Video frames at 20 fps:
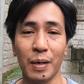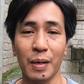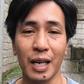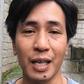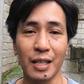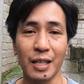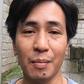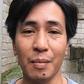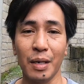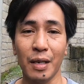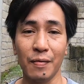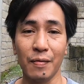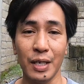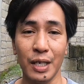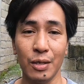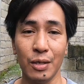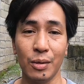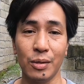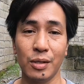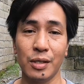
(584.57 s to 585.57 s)
pa nating mga
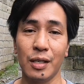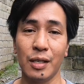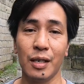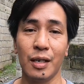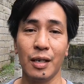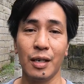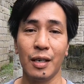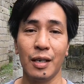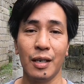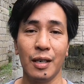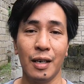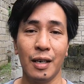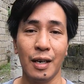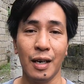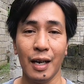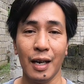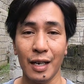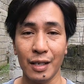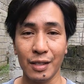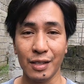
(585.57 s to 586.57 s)
videos.
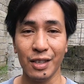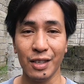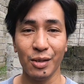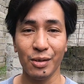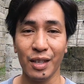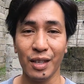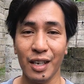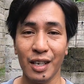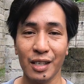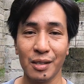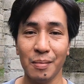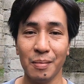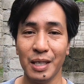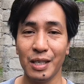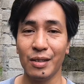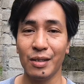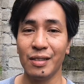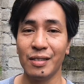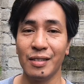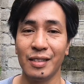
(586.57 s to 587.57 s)
I'll see you in the next
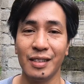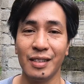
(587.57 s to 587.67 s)
video.